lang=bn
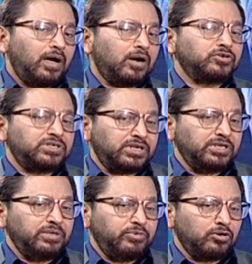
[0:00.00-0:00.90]
আকস্মিক
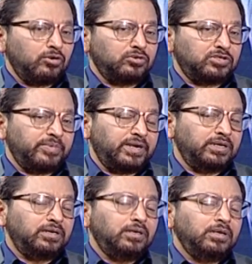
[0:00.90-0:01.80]
কিডনি বিকল হতে পারে
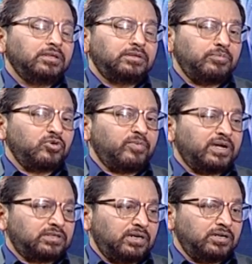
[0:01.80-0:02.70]
তীব্র
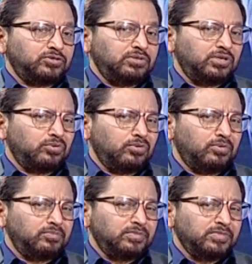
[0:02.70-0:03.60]
মাত্রার যদি কোনো
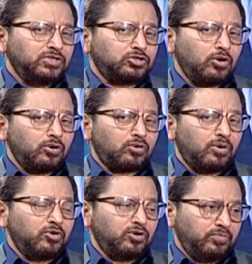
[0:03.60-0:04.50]

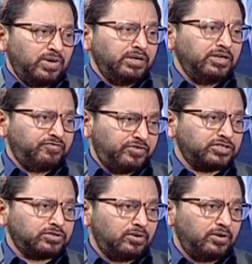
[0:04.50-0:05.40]
সংক্রমণ বা
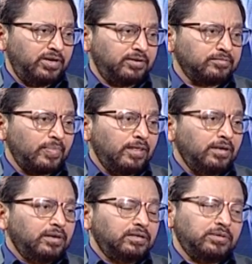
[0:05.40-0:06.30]
ইনফেকশন হয়
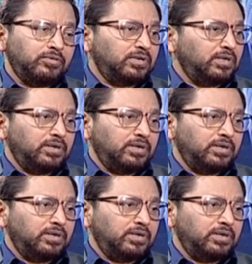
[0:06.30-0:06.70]
যেমন